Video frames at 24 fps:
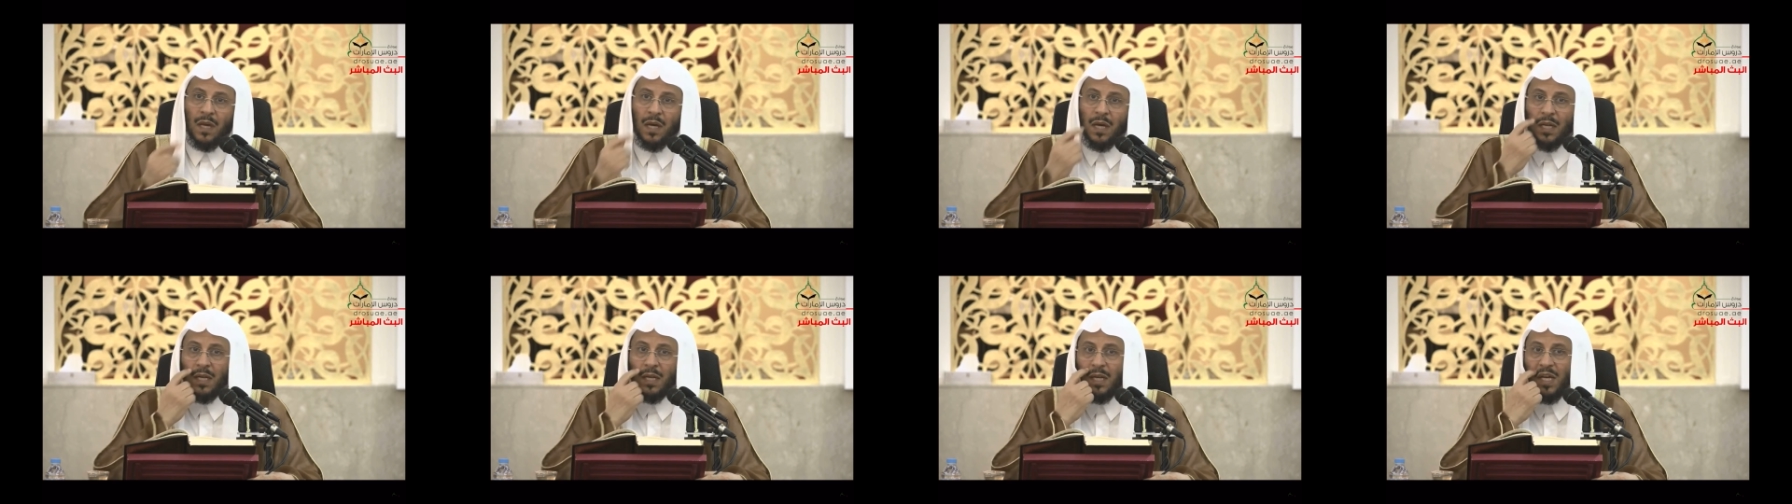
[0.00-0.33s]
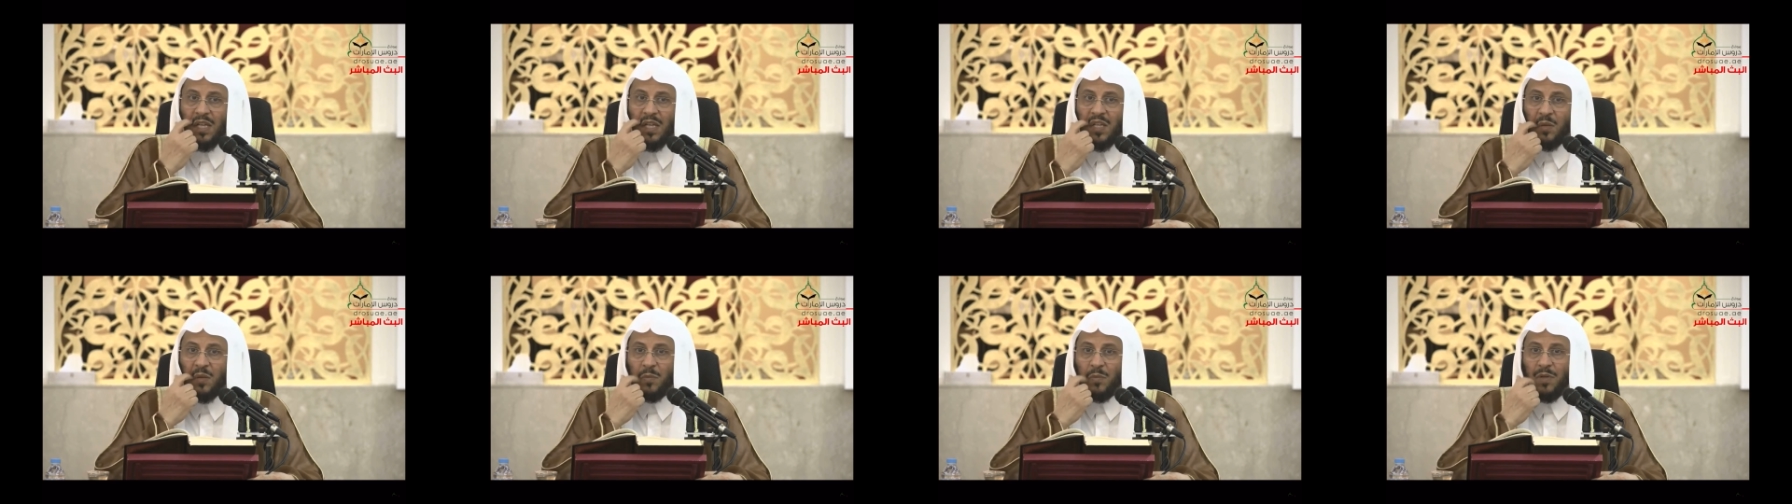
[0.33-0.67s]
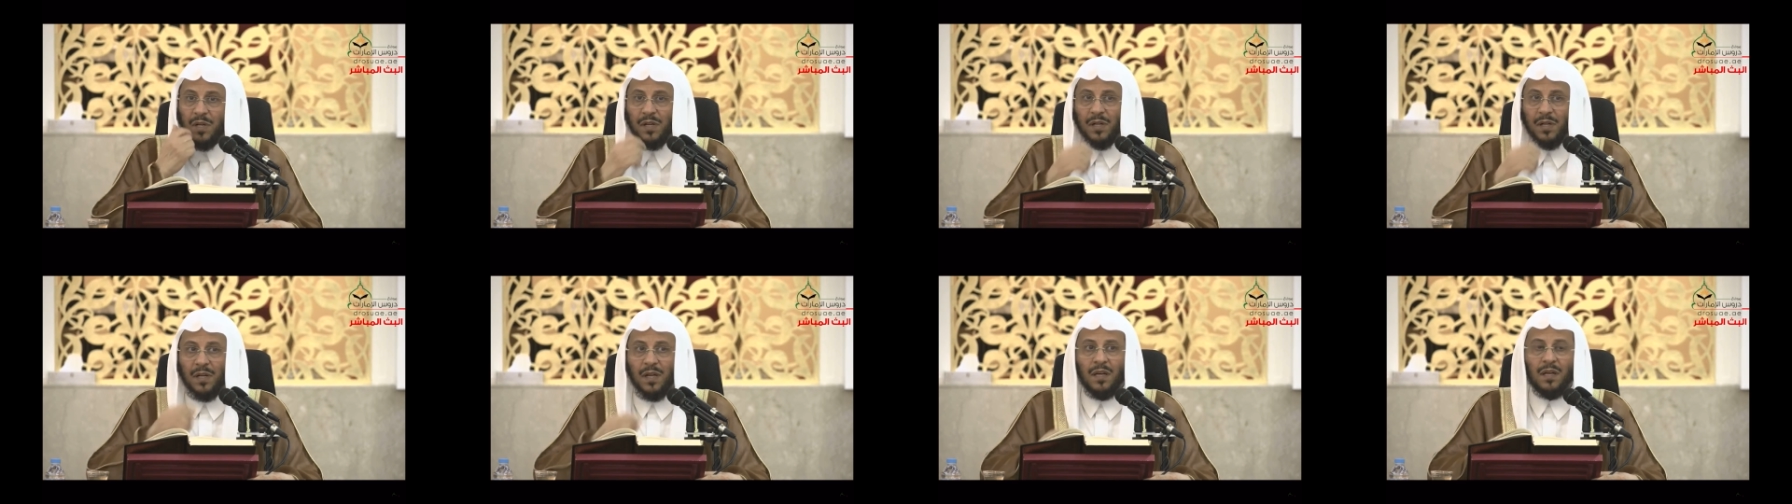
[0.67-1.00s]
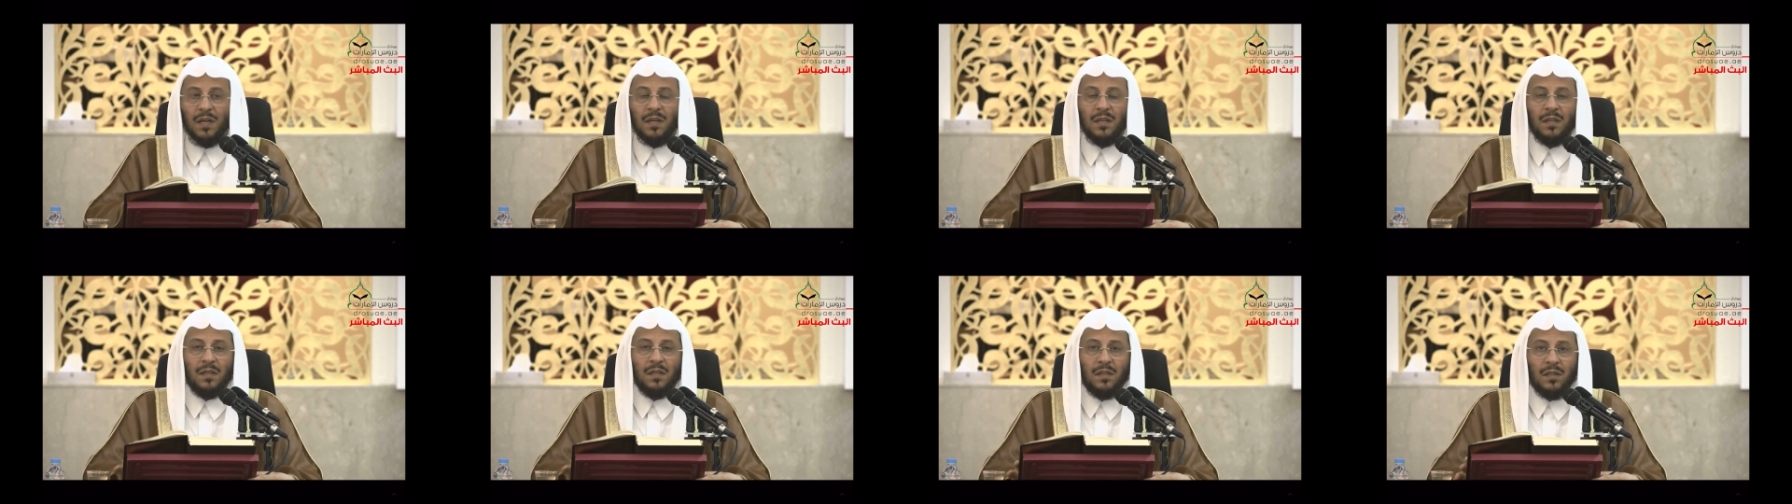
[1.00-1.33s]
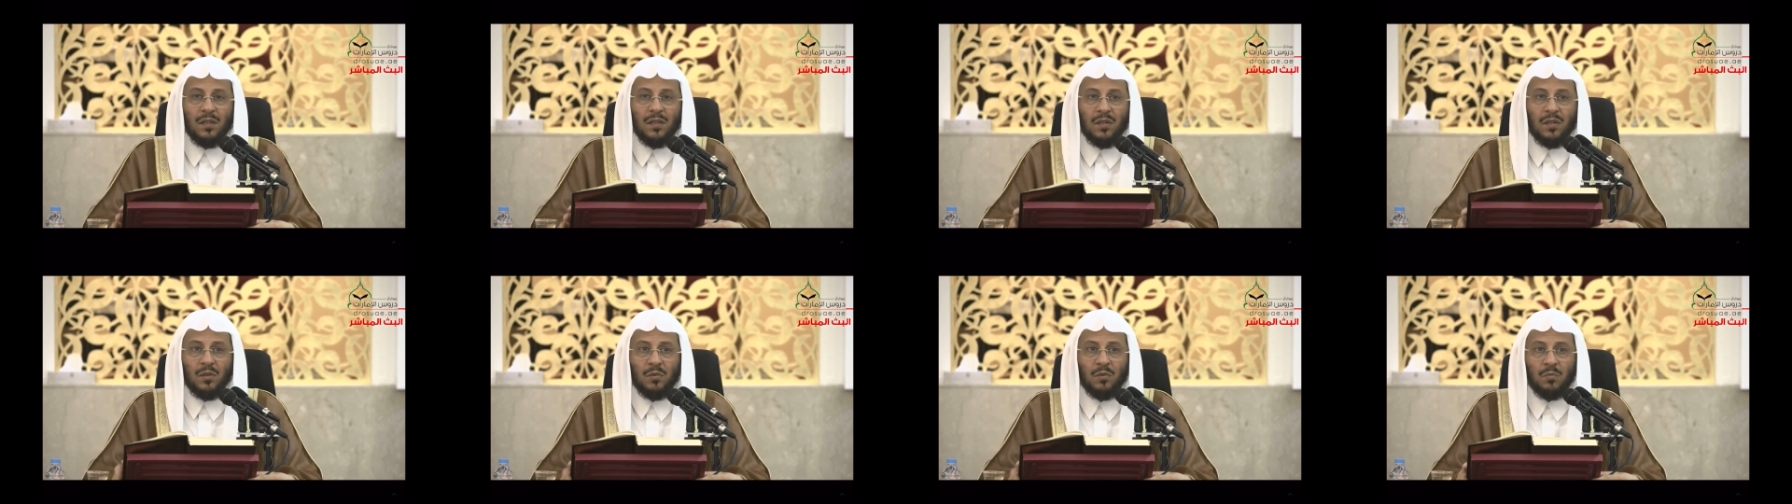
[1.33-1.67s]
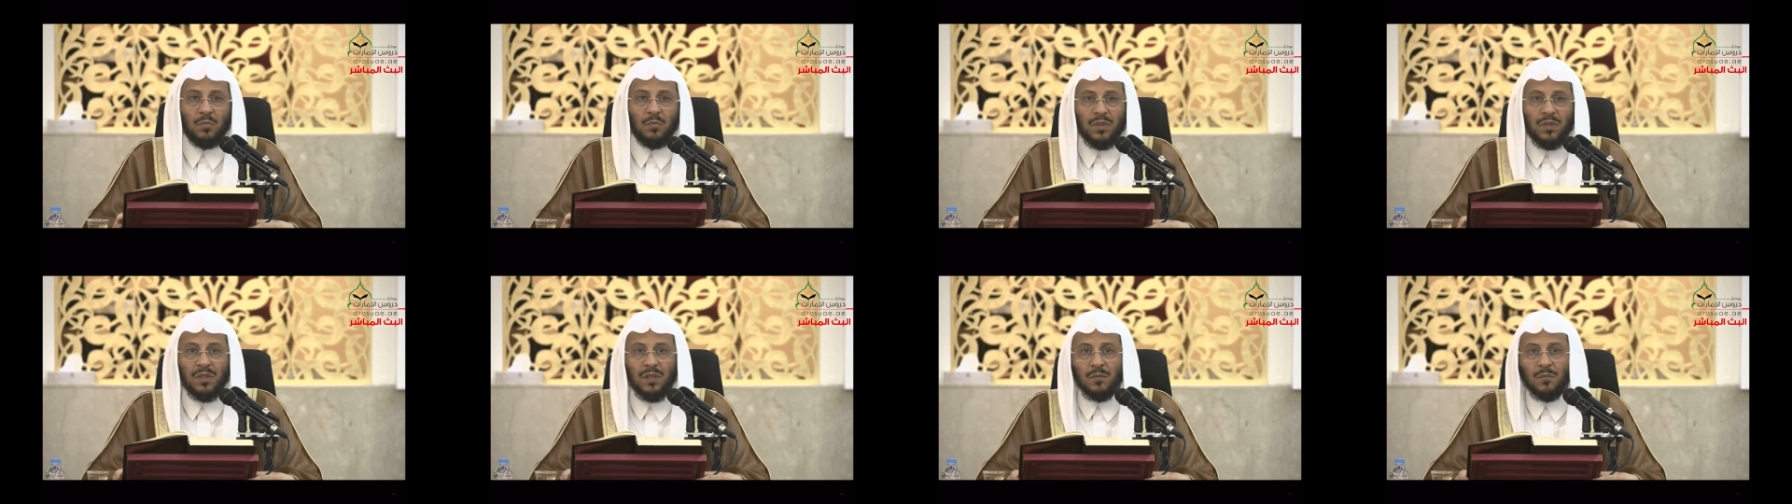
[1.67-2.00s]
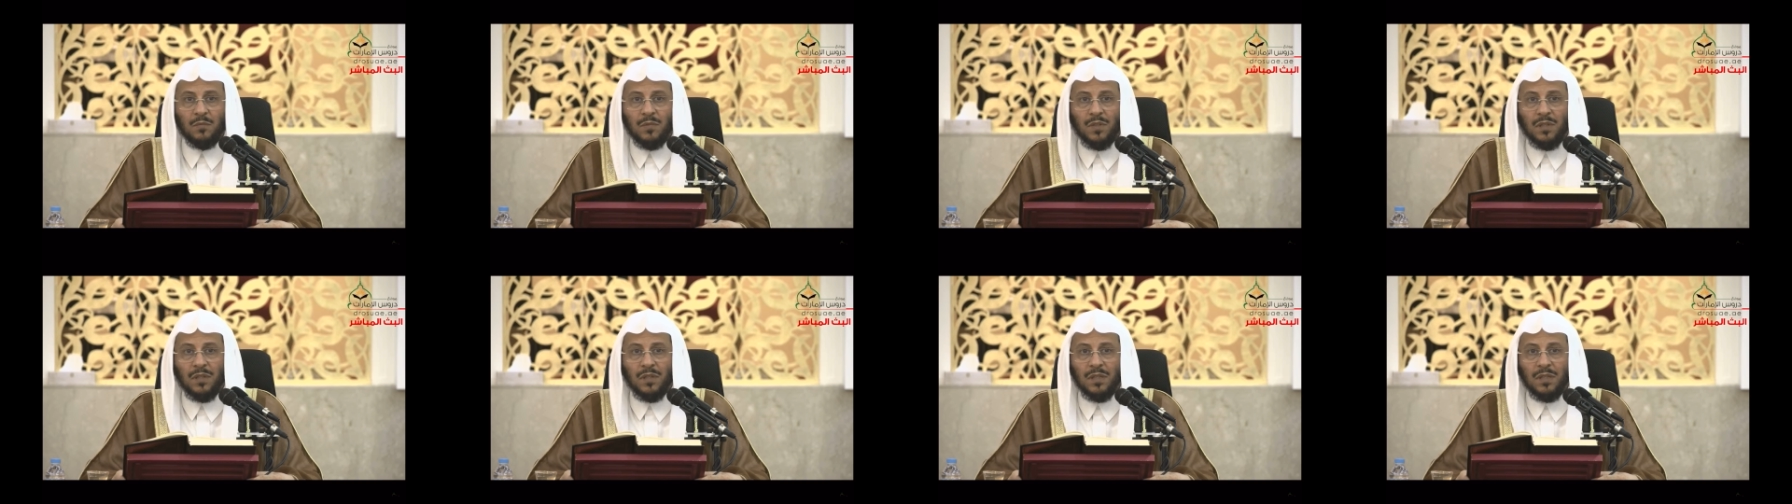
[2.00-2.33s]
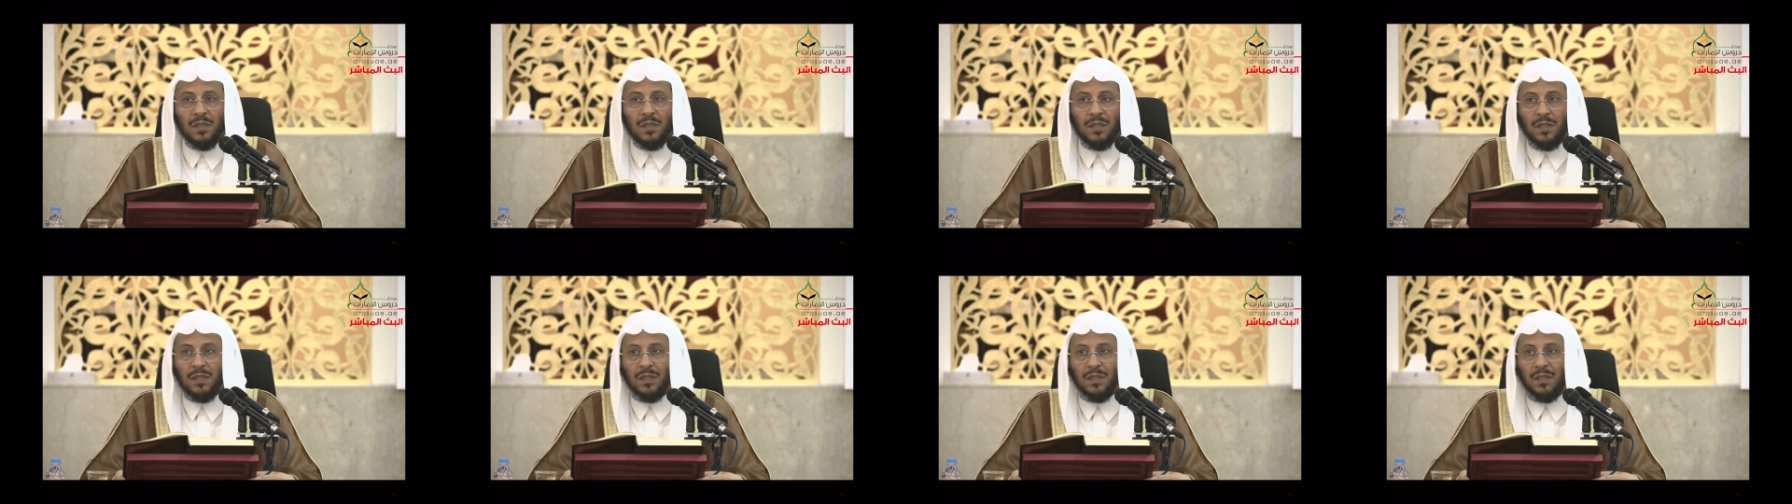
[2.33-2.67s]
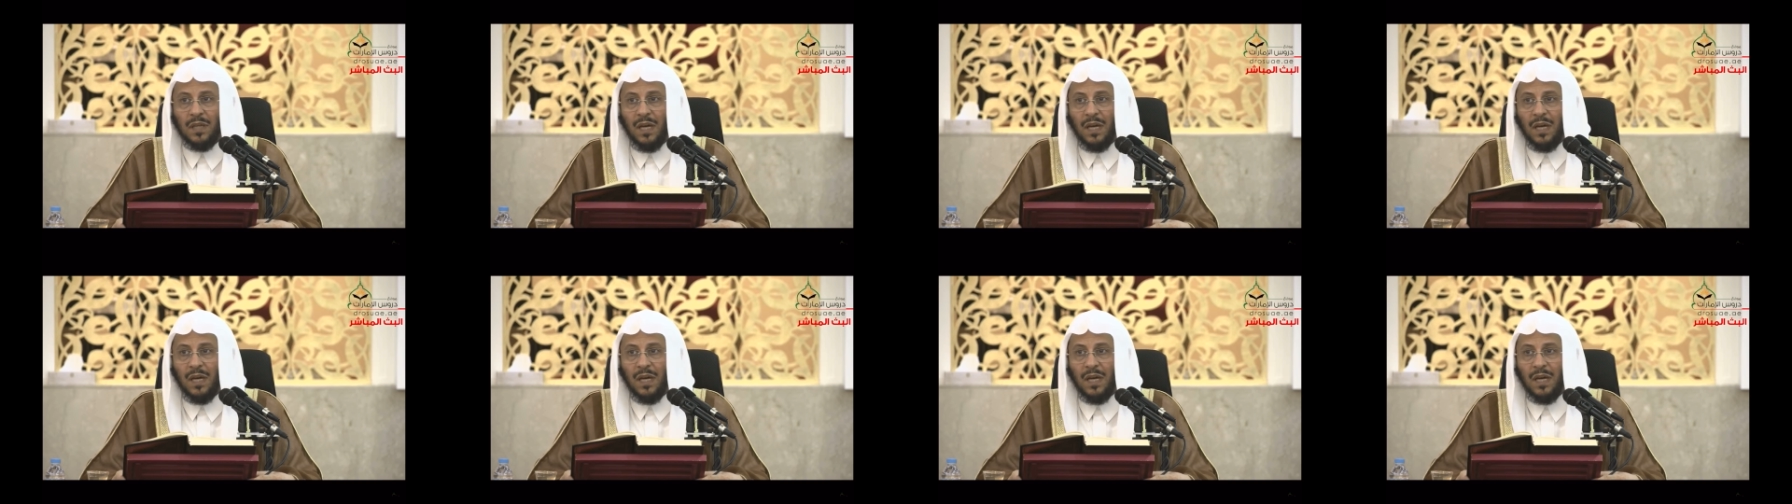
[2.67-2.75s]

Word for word: أن لا يبر بيمينه